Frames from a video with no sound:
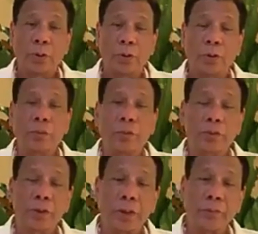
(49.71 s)

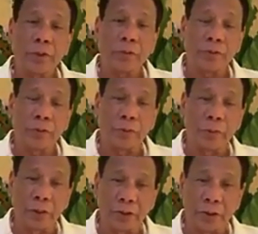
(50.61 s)
Yung sabi ko yung
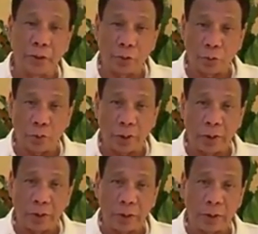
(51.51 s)
mga sa
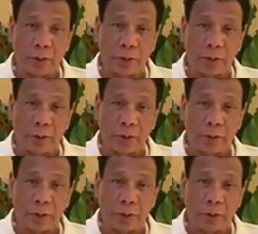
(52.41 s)
droga,